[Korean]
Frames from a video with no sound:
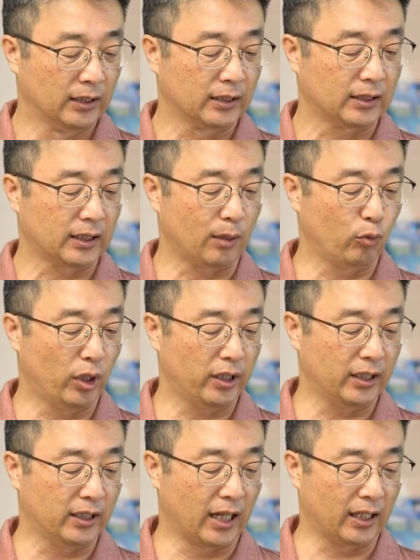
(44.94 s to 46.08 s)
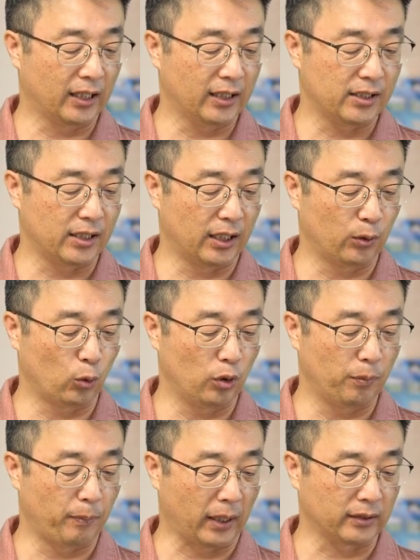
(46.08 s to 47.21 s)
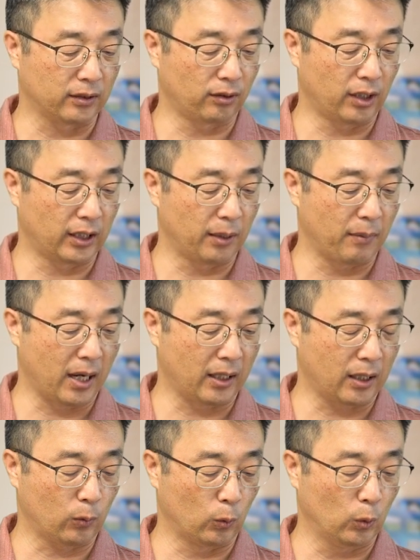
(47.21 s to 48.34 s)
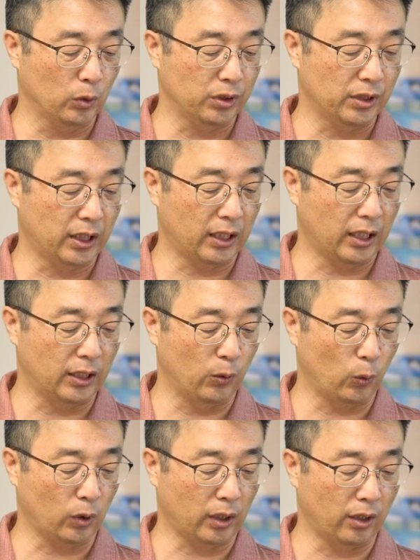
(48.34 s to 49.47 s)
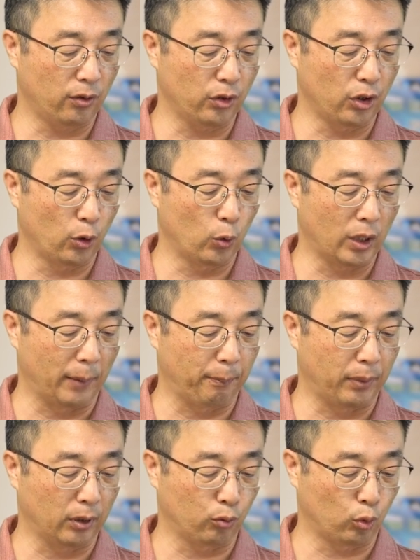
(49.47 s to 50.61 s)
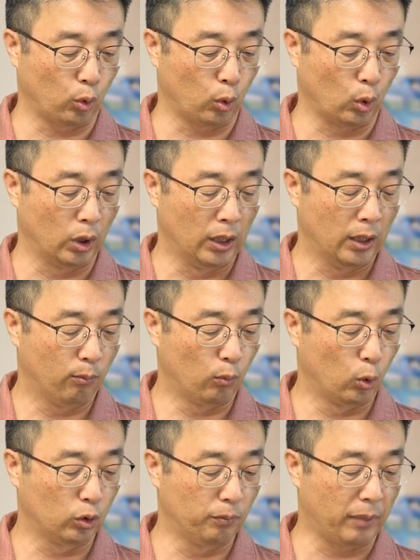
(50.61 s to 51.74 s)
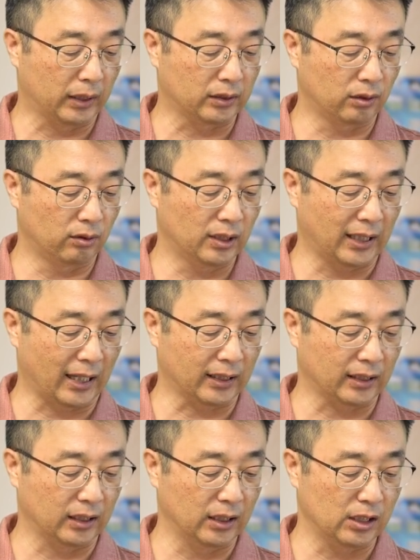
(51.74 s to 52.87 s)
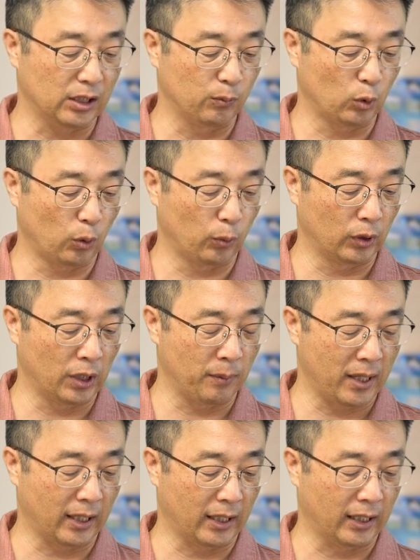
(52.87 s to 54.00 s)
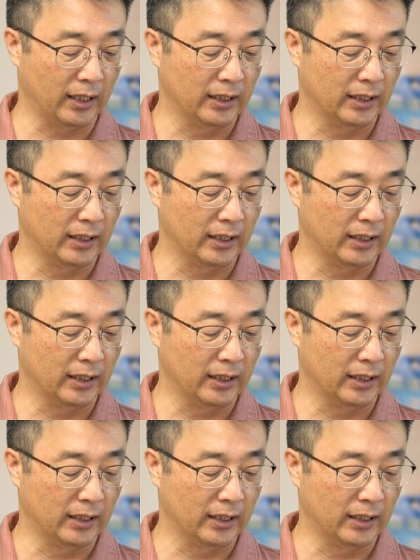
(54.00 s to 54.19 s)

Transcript: 사무엘이 나라의 제도를 백성에게 말하고 책에 기록하여 여호와 앞에 두고 모든 백성을 각기 집으로 보내매